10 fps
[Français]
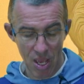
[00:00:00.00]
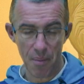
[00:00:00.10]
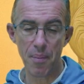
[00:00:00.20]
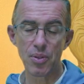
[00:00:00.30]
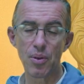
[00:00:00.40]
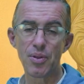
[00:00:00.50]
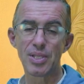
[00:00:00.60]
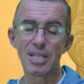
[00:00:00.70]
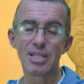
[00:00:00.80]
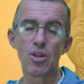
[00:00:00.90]
mais en même temps dans
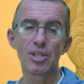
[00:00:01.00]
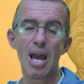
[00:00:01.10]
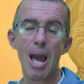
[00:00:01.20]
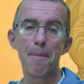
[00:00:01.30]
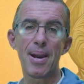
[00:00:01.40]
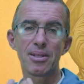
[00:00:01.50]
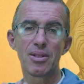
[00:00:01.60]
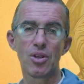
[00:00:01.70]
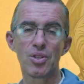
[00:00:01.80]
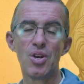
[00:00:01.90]
cette, notre
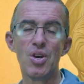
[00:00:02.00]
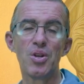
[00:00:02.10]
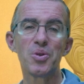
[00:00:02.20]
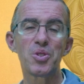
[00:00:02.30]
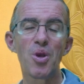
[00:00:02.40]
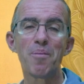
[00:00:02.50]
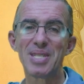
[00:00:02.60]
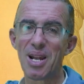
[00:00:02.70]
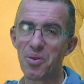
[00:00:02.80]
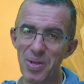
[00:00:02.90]
appartenance. Nous sommes
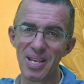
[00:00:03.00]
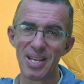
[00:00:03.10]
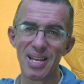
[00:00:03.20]
à lui.